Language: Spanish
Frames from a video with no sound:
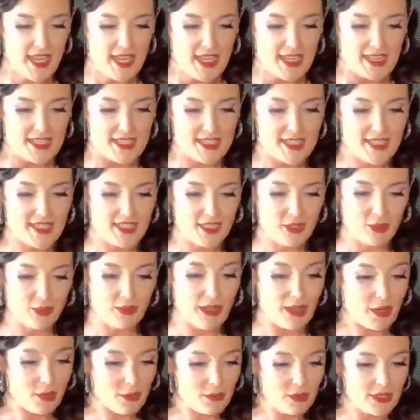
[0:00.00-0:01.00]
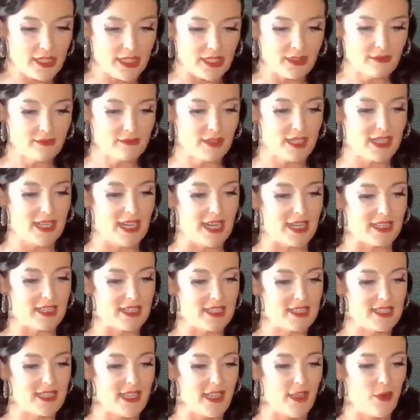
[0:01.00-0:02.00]
Es sin duda alguna el
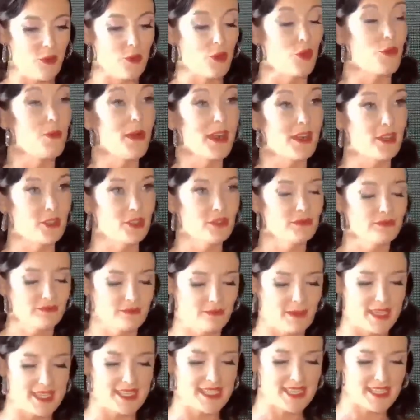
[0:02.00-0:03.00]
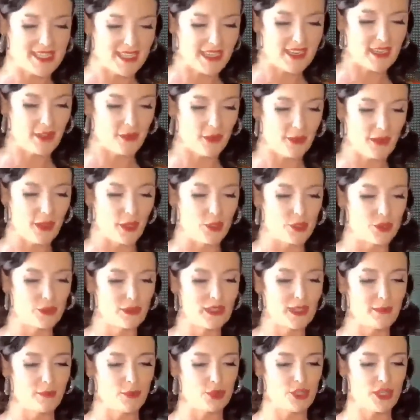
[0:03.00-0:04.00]
artista urbano más destacado de los
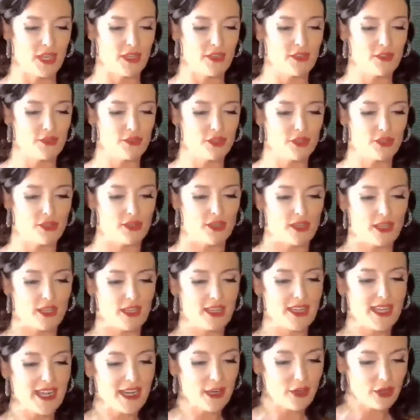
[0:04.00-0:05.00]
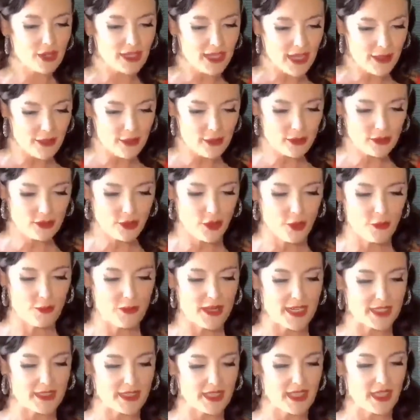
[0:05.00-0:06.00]
últimos años y ha logrado
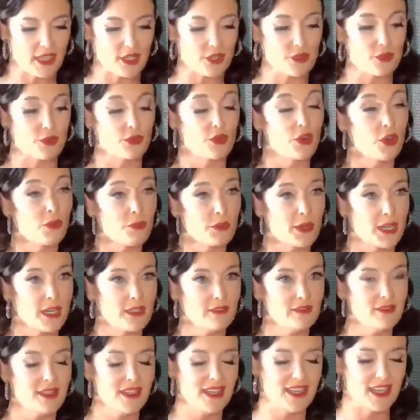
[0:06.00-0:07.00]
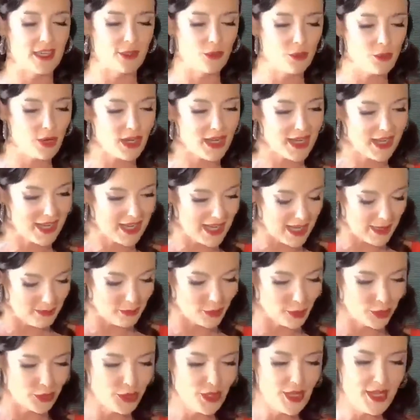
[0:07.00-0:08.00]
convertir su nombre en un
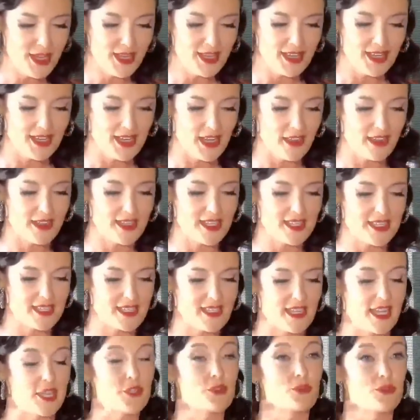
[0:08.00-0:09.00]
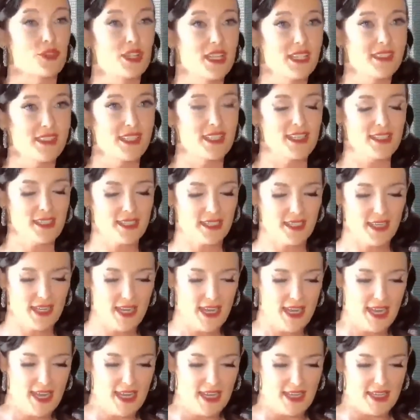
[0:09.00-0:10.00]
reclamo gracias a sus letras
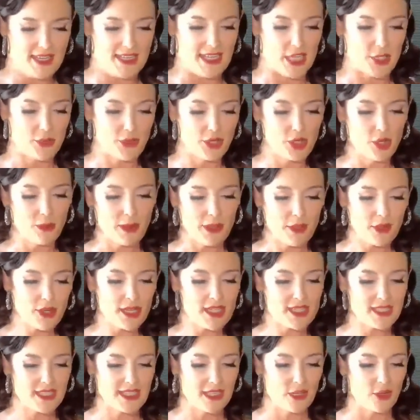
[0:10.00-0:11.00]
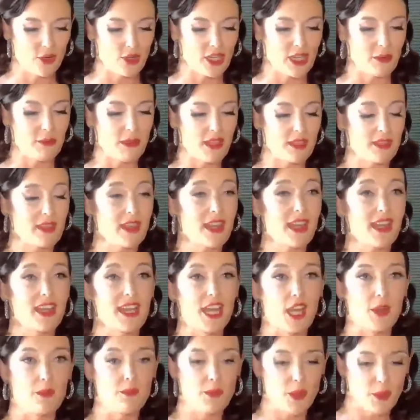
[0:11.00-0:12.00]
y a su innovador estilo que mezcla
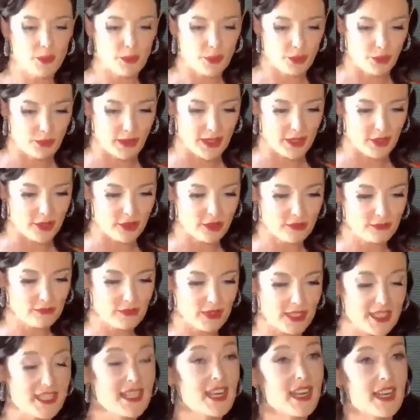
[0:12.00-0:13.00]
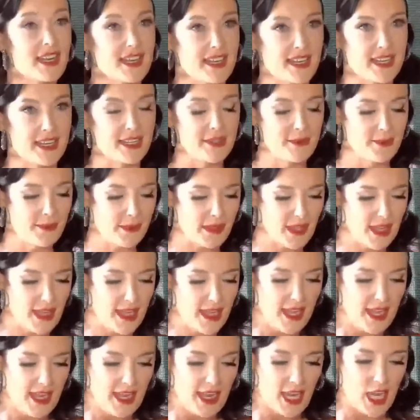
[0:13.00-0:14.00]
el pop urbano y el reggae.
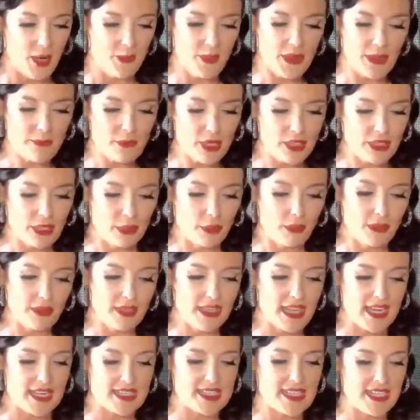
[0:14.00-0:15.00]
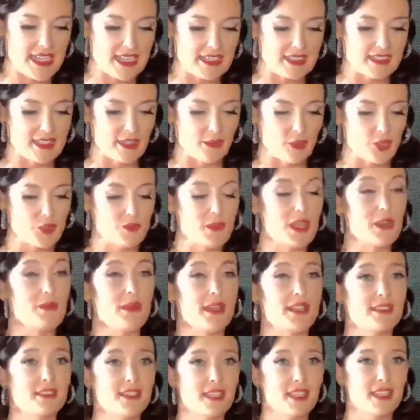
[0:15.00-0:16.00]
El Premio Andalucía Excelente
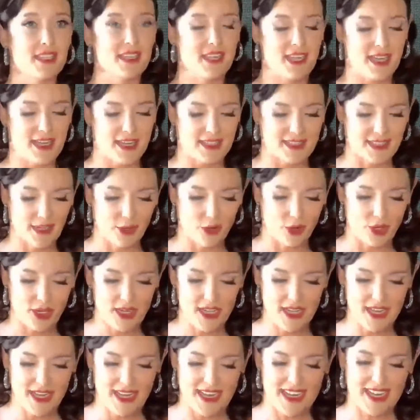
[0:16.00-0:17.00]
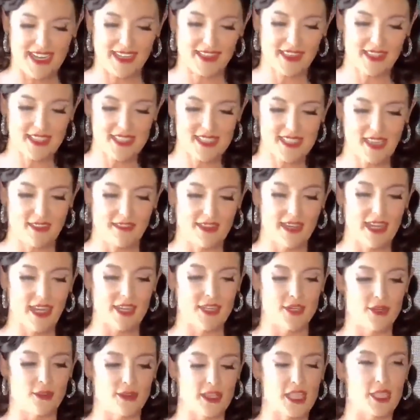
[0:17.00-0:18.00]
2020 en la categoría Artista del
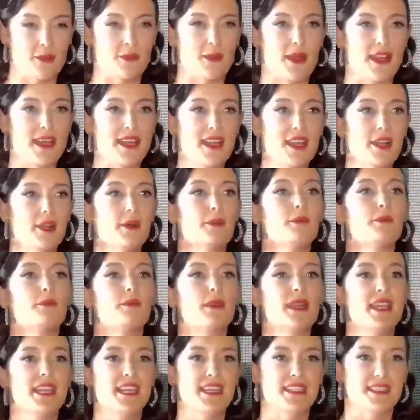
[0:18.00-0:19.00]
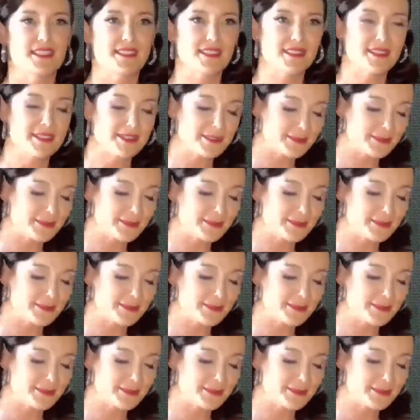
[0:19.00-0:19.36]
Año es para Beret.